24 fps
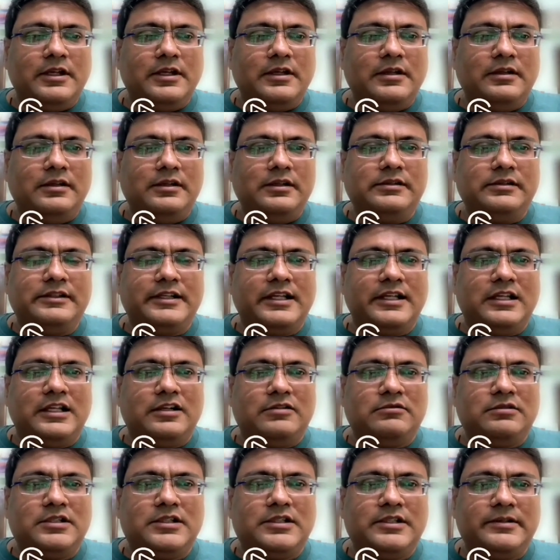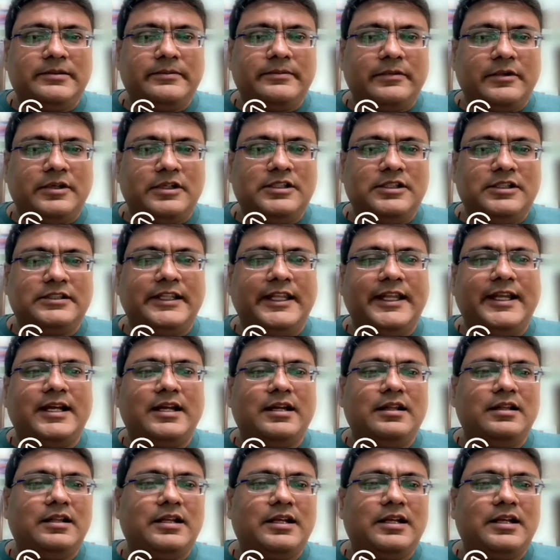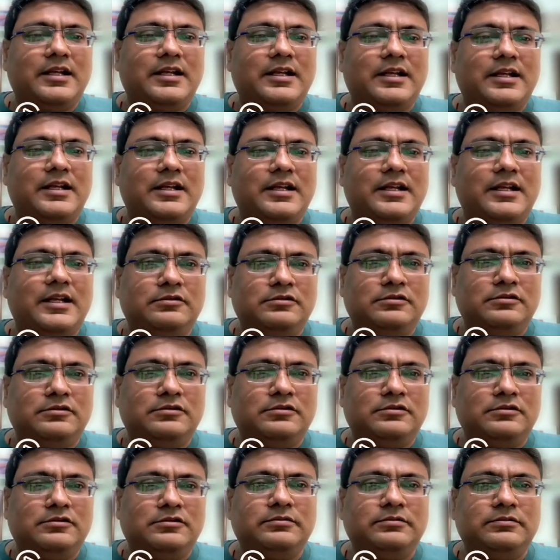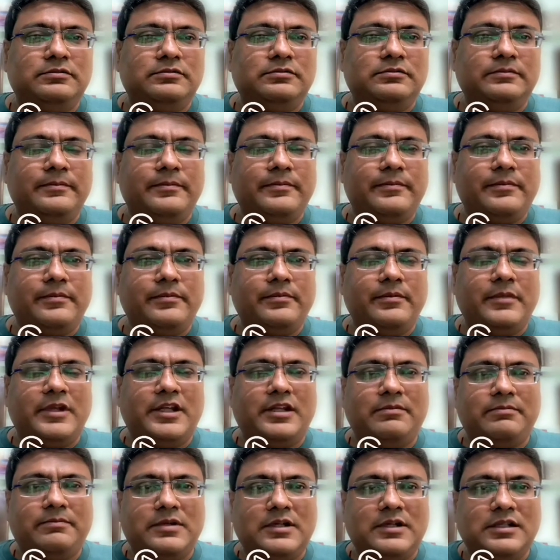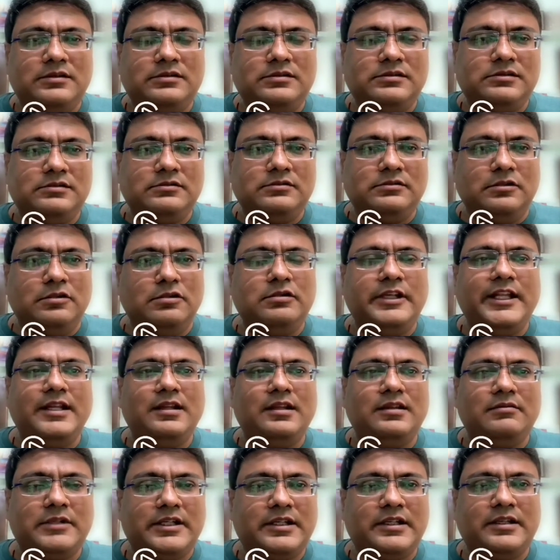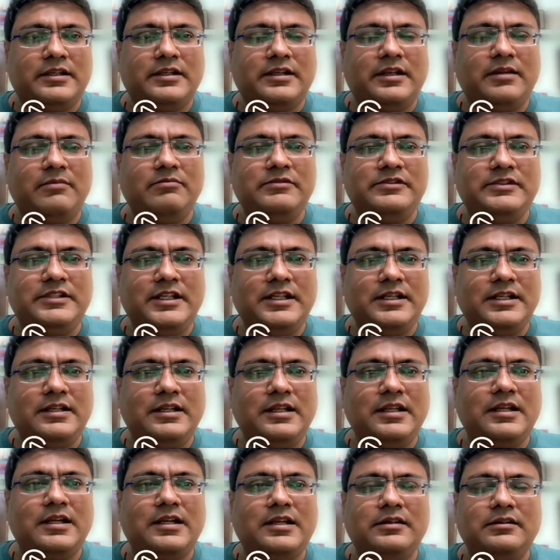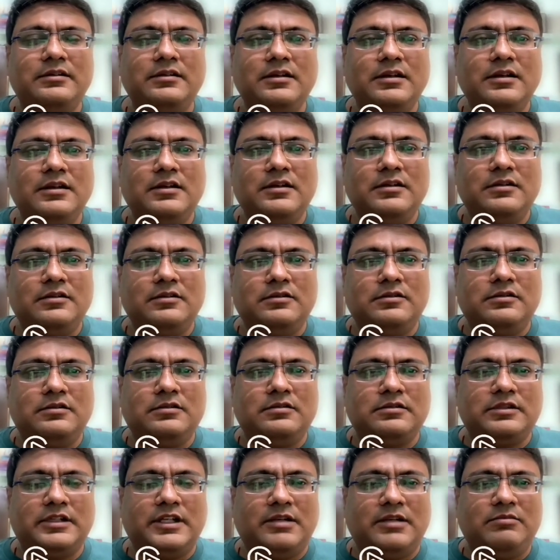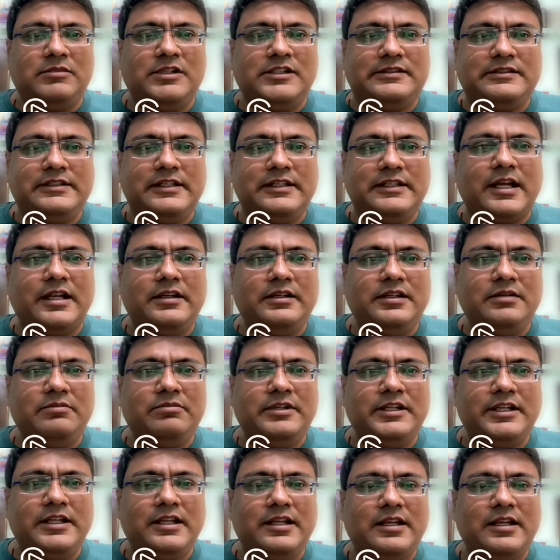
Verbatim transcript: इसके अलावा अगर देखा जाए तो मेरे पास दो डिग्री है मैंने एम सी ए किया है और एम एस भी किया